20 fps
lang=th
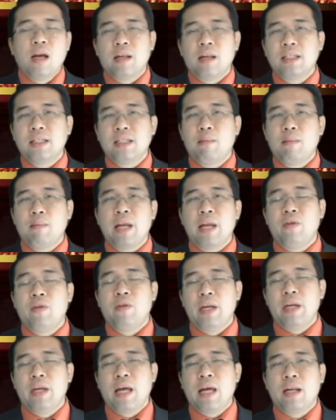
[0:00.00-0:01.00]
ในสมัยอยุ
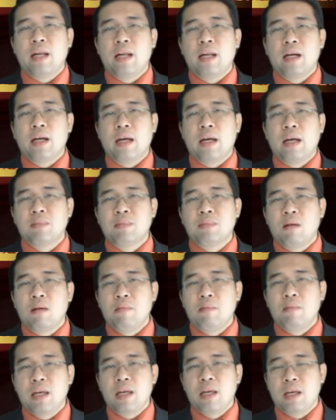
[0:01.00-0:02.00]
ธยานะครับ ก็
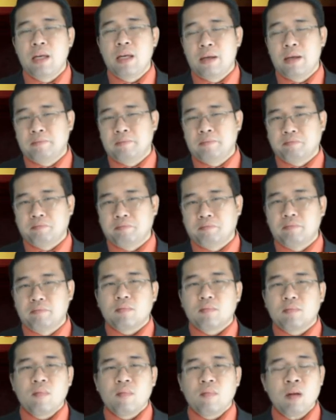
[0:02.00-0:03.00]
มี
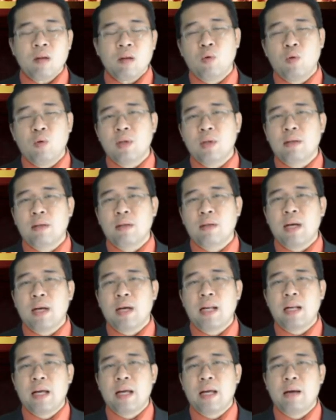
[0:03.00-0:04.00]
บุคคลสำ
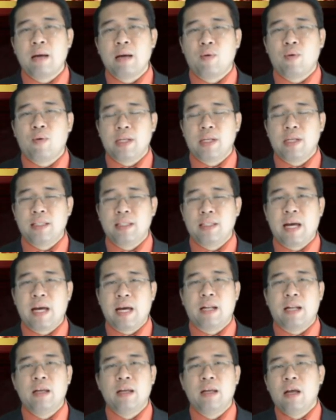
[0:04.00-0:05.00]
คัญทางประวัติศา
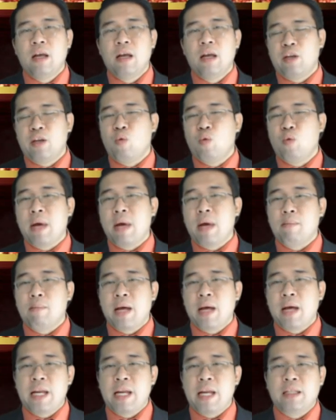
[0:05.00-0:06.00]
สตร์ อยู่มาก
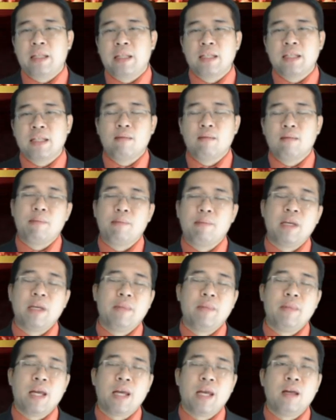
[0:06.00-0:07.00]
มายแต่สำหรับคลิ
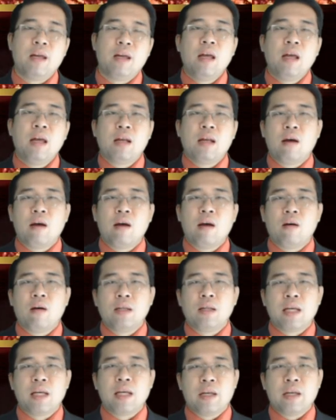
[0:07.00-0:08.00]
ปนี้เราก็
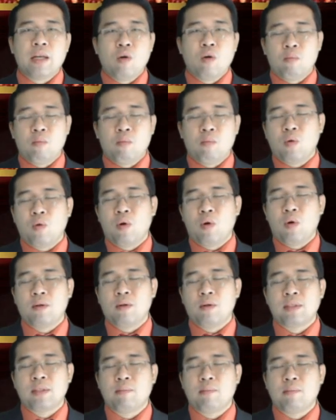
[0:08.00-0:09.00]
จะยกบุคคล
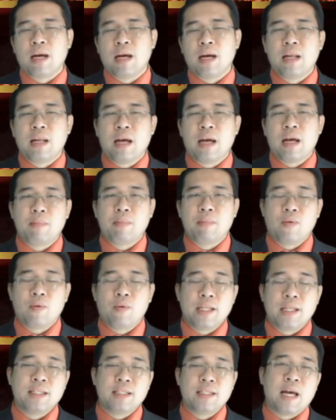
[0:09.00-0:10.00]
สำคัญทางประ
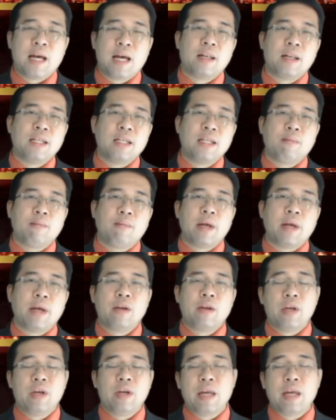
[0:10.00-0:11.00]
วัติศาสตร์ ในสมัย
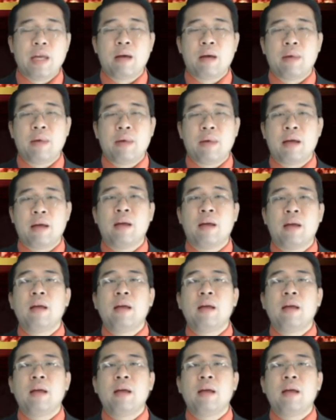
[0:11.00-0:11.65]
อยุธยามา